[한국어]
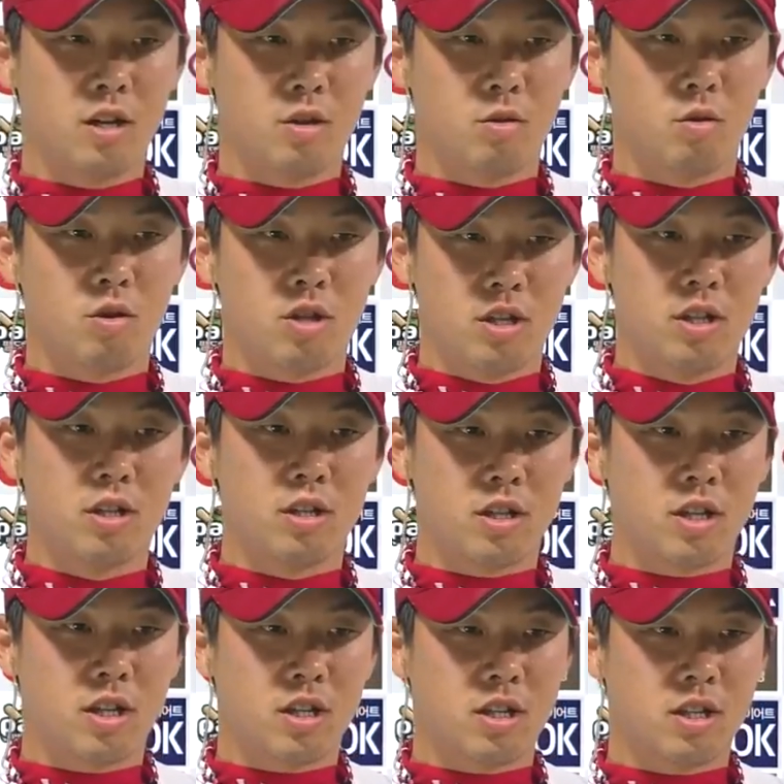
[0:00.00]
또 그
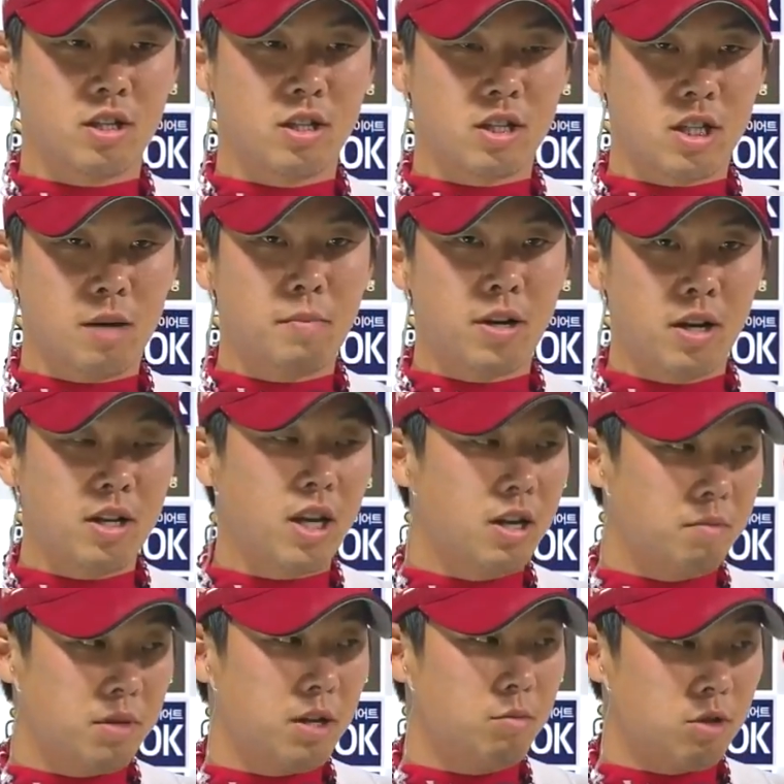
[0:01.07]
삭발한
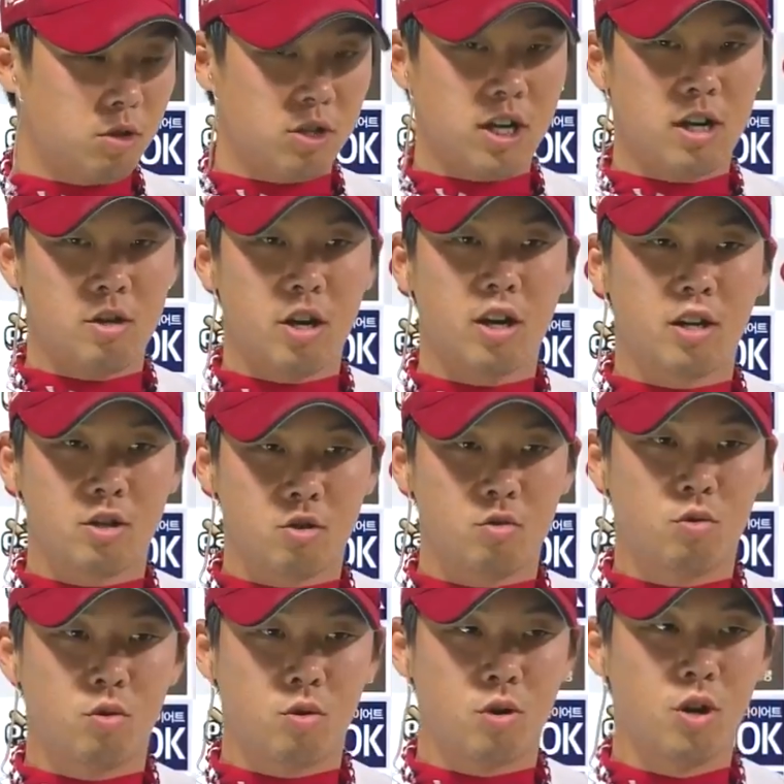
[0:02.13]
게임 때부터 잘
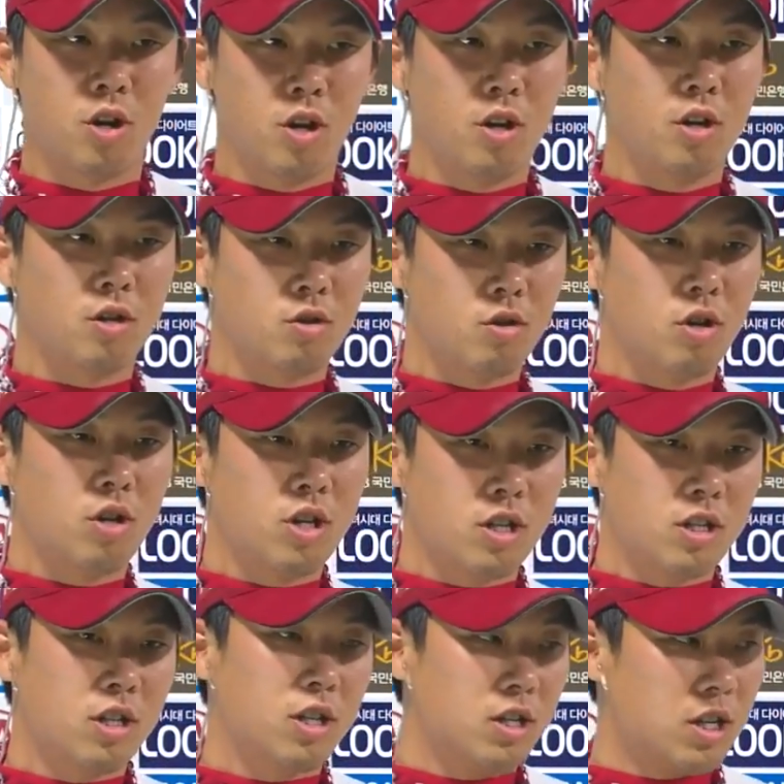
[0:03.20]
돼가지고 또
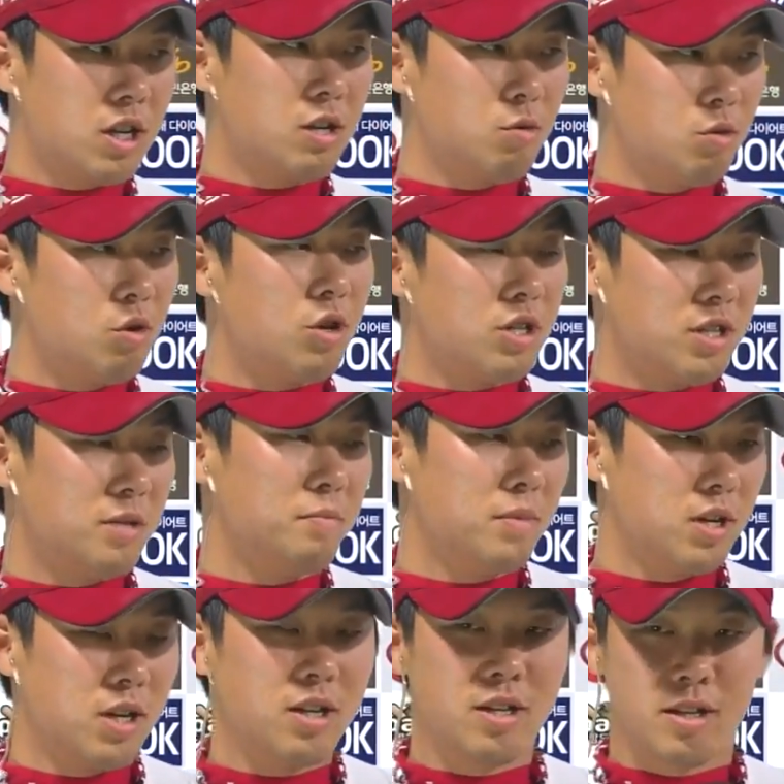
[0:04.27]
여기까지 잘 온 것 같습니다.